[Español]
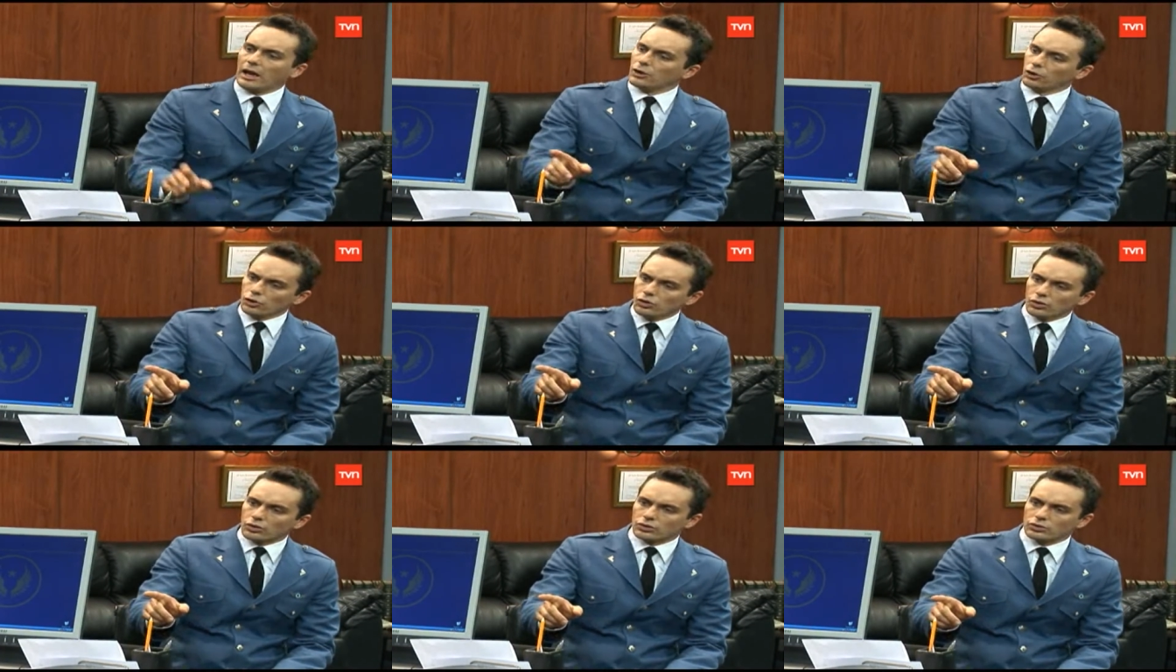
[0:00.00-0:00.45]

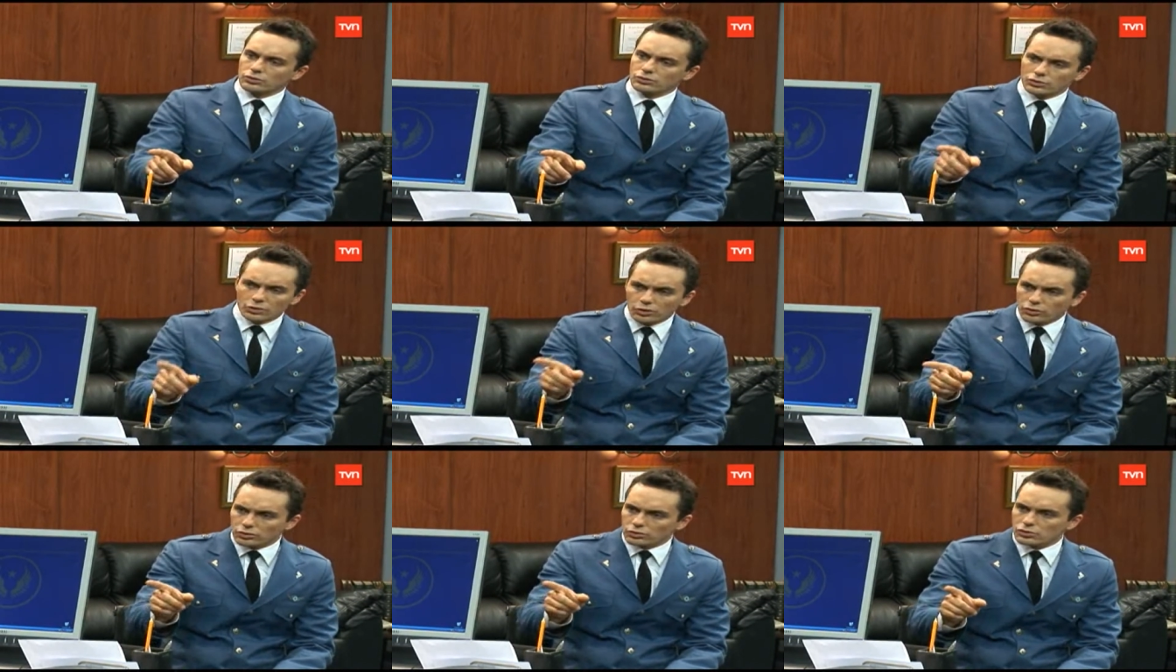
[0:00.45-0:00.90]
no,
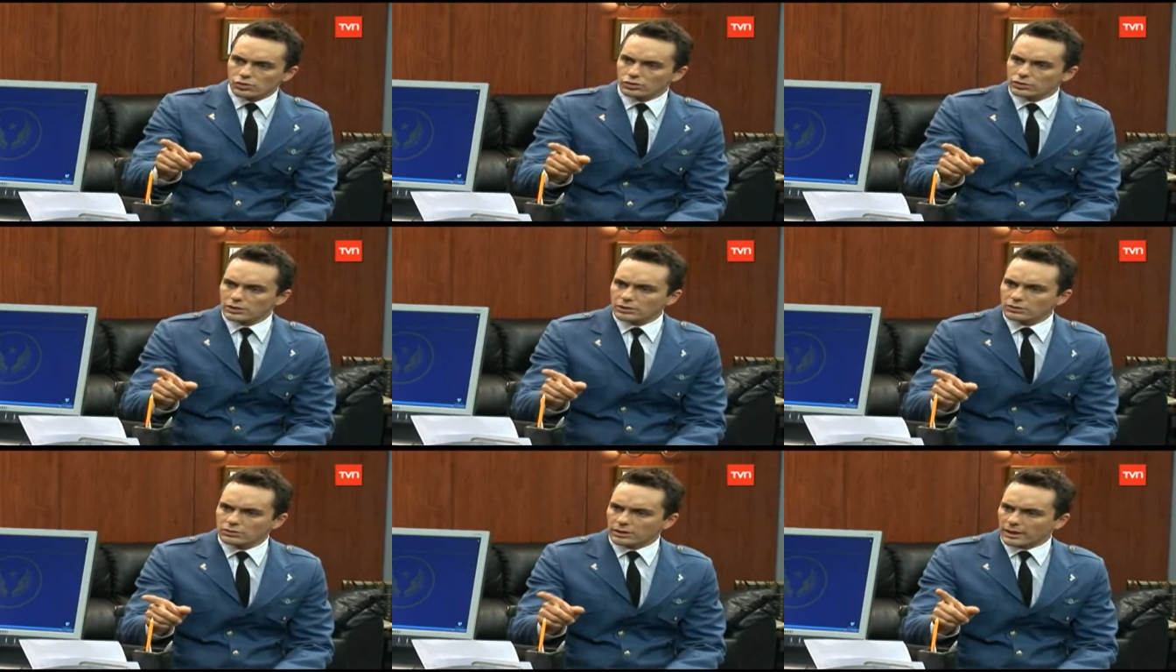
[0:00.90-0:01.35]
no, yo no tengo
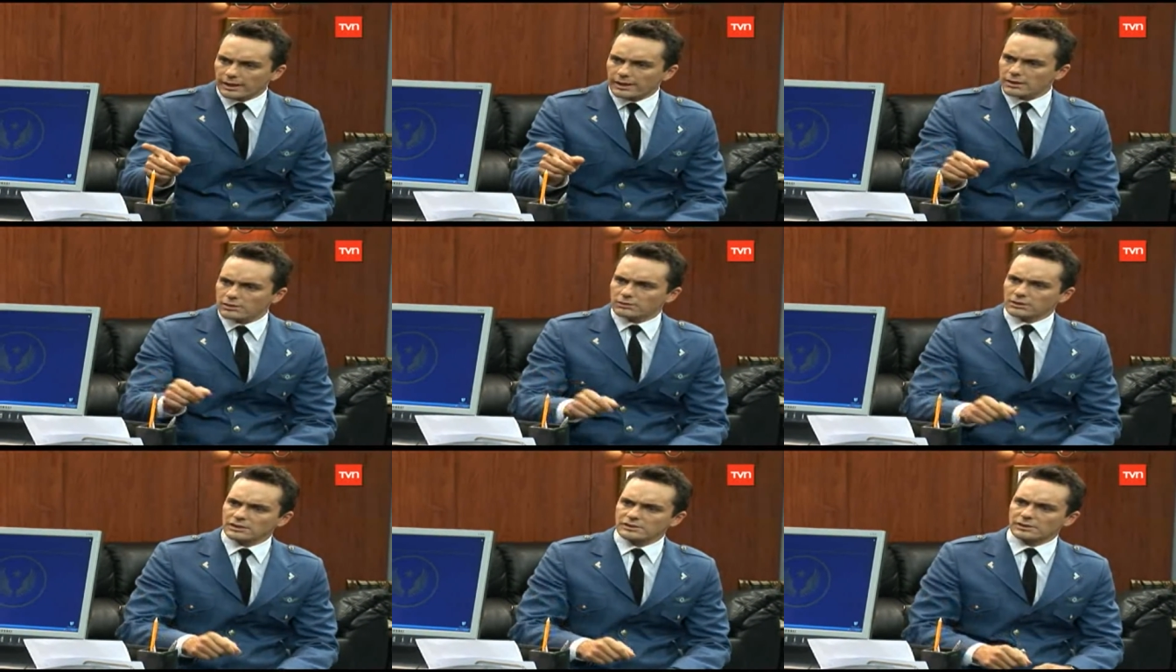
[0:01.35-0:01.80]
nada con
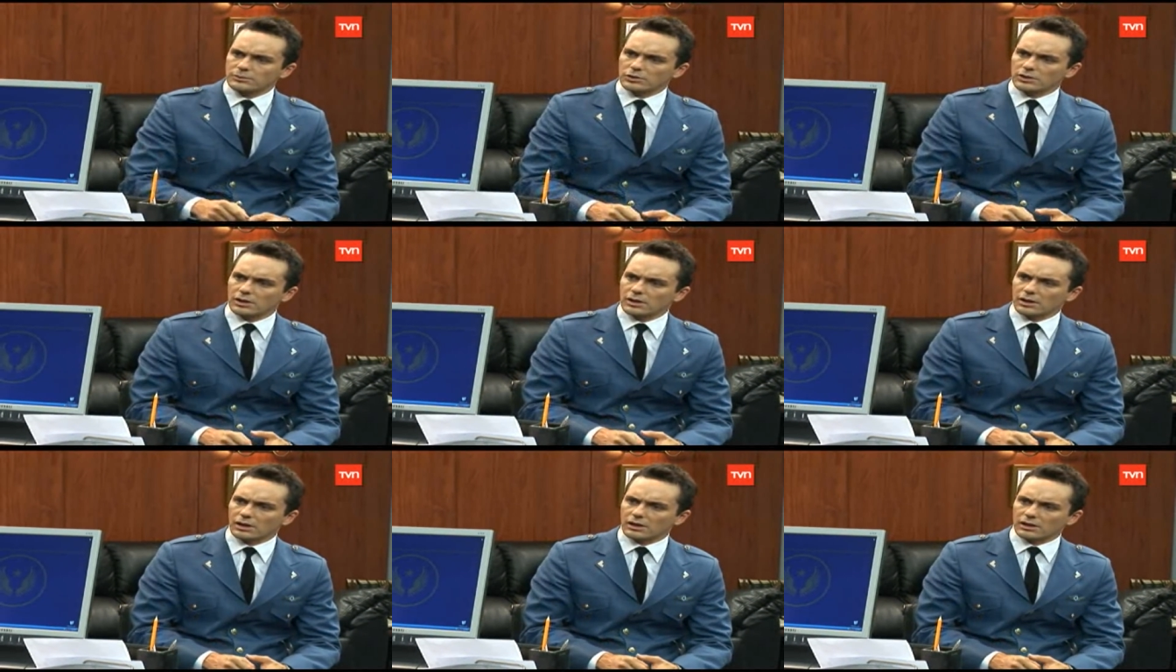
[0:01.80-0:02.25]
esa mujer
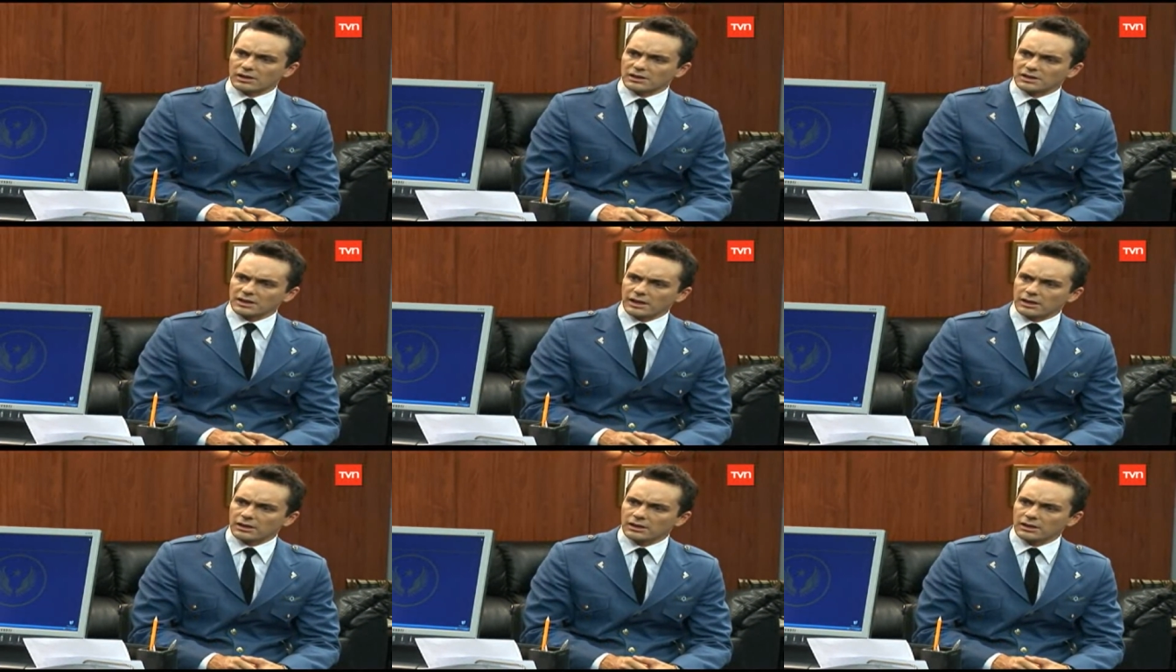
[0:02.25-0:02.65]
en eh, general.